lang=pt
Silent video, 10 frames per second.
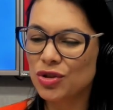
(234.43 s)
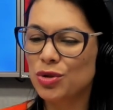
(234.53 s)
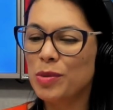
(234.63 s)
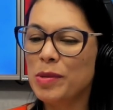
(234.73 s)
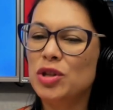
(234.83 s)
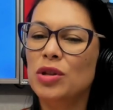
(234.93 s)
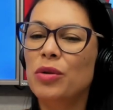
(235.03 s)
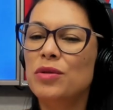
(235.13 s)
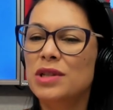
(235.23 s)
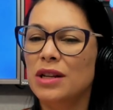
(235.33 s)
de submetido
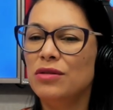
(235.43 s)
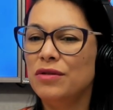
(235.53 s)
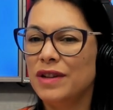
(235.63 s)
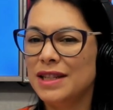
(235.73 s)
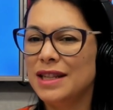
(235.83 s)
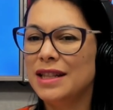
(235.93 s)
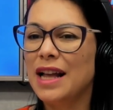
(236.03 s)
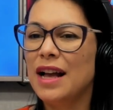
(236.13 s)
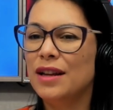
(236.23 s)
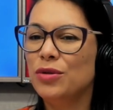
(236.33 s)
ao conselho
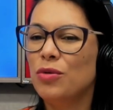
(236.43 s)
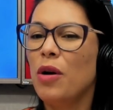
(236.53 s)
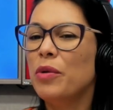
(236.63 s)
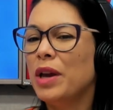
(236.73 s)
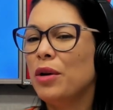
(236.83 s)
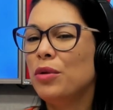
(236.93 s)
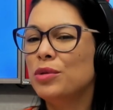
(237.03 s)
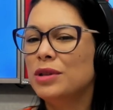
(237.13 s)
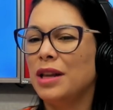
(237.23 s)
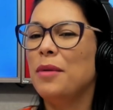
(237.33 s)
universitário, qual que é
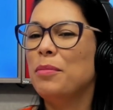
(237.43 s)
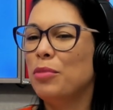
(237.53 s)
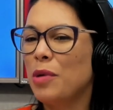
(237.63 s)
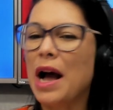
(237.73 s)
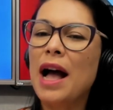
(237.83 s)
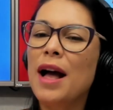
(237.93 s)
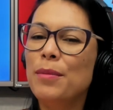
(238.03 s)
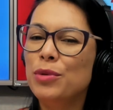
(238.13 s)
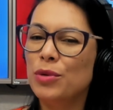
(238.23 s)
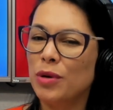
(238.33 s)
o tempo
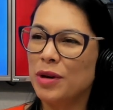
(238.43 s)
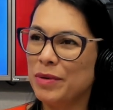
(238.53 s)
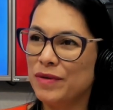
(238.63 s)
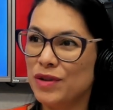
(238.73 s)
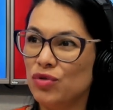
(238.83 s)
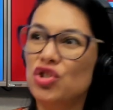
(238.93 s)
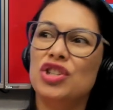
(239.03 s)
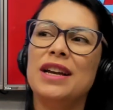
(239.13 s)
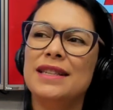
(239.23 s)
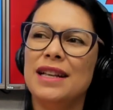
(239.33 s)
hábil, qual que é a previsão
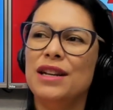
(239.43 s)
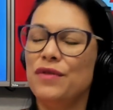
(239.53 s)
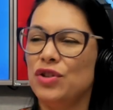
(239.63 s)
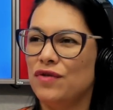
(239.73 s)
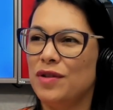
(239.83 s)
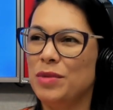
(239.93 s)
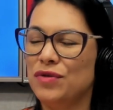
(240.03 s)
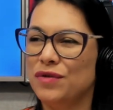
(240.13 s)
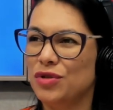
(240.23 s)
de já estar efetivamente